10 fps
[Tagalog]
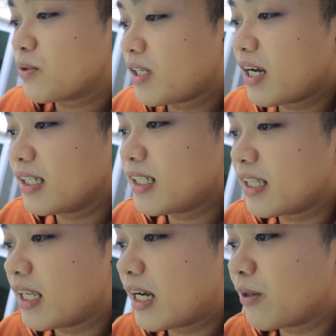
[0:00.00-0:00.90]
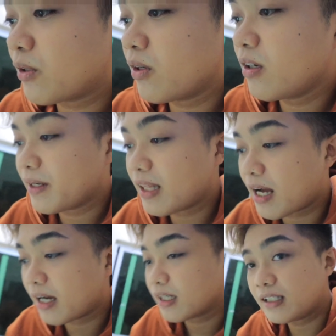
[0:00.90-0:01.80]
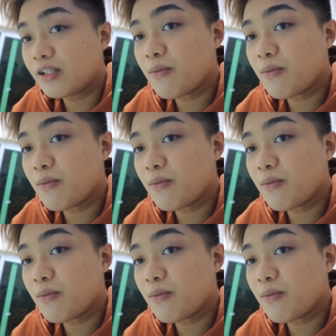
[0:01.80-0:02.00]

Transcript: ka diyan. Ikaw to? Wait lang ha. Kita niyo